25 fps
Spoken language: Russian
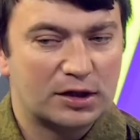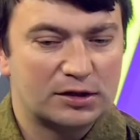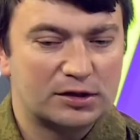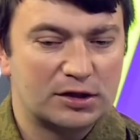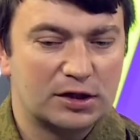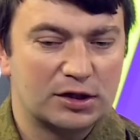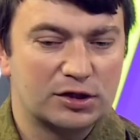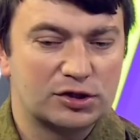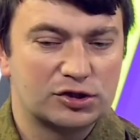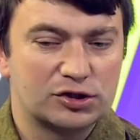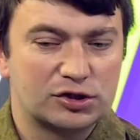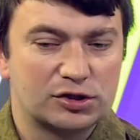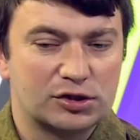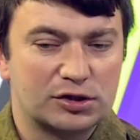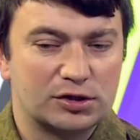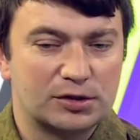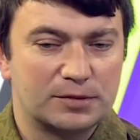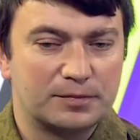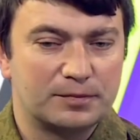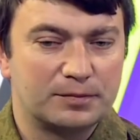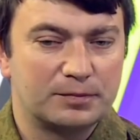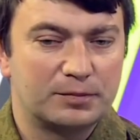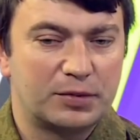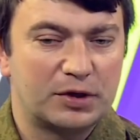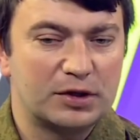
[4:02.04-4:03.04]
а также
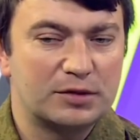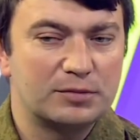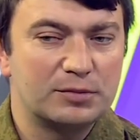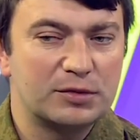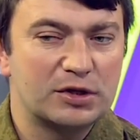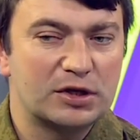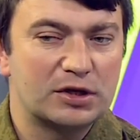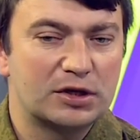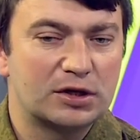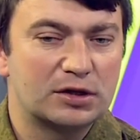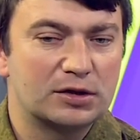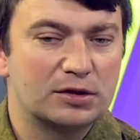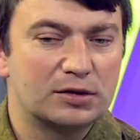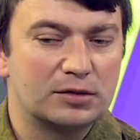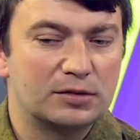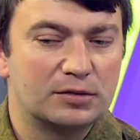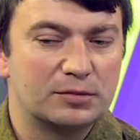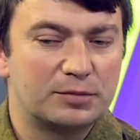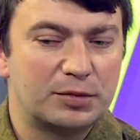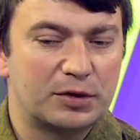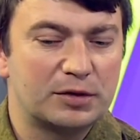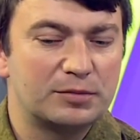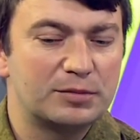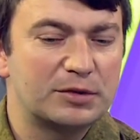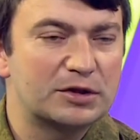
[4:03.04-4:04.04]
предмер, э,
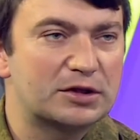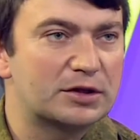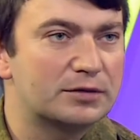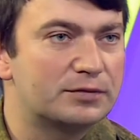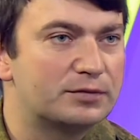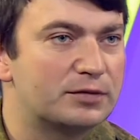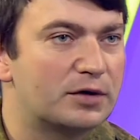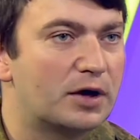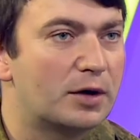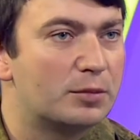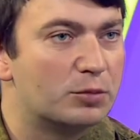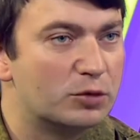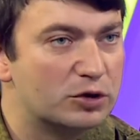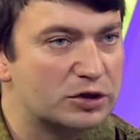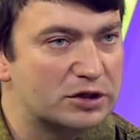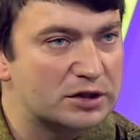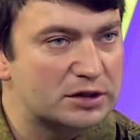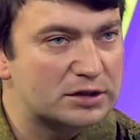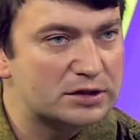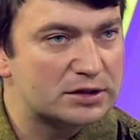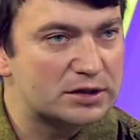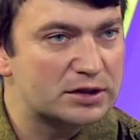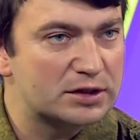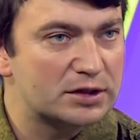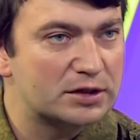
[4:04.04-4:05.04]
предметов
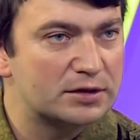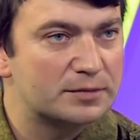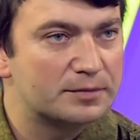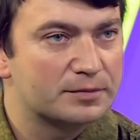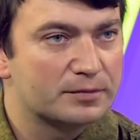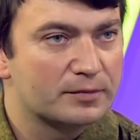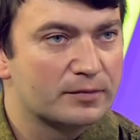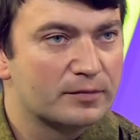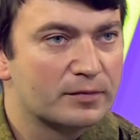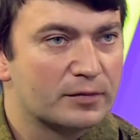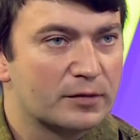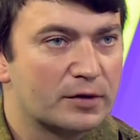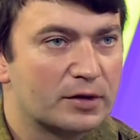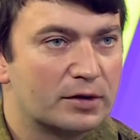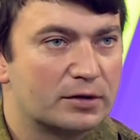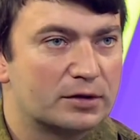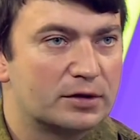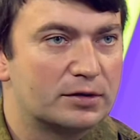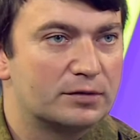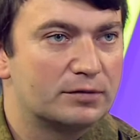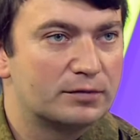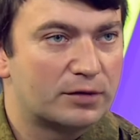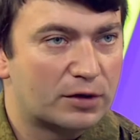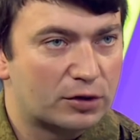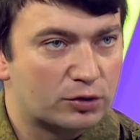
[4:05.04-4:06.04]
амуниции,
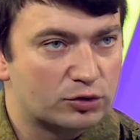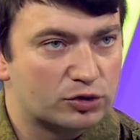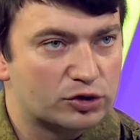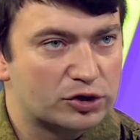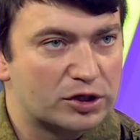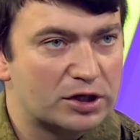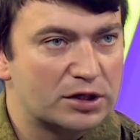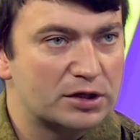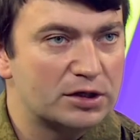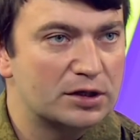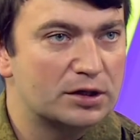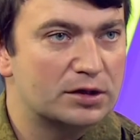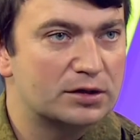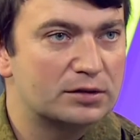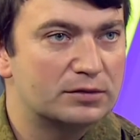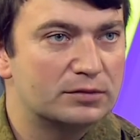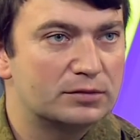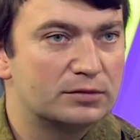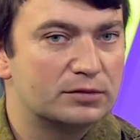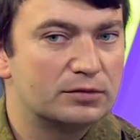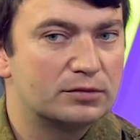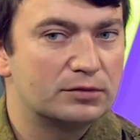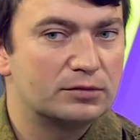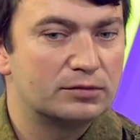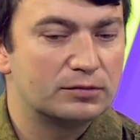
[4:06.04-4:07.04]
вооружения
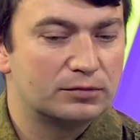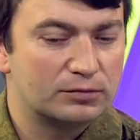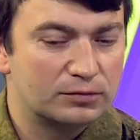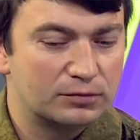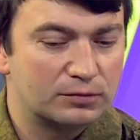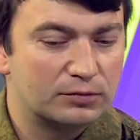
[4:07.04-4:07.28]
э,